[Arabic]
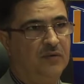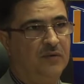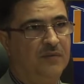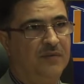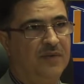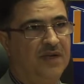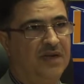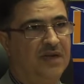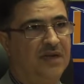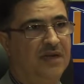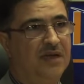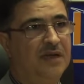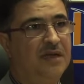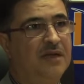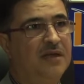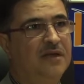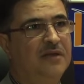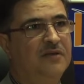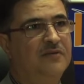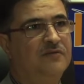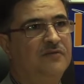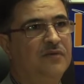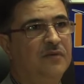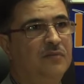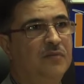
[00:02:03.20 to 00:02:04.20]
العملاء
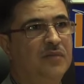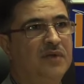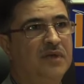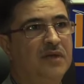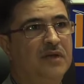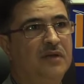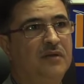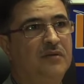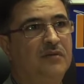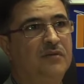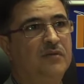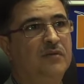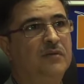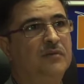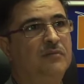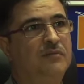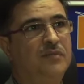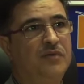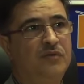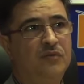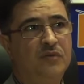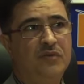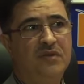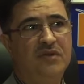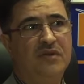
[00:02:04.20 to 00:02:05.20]
فممكن أنه
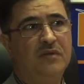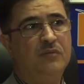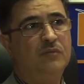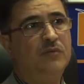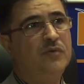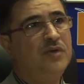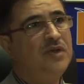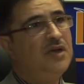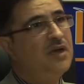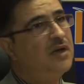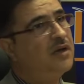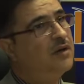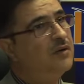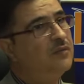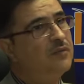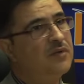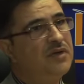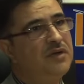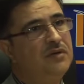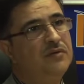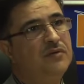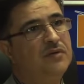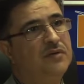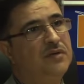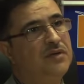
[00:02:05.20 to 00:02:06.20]
بدون تمويل أو
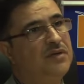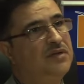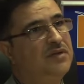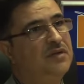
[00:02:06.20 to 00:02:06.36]
أنه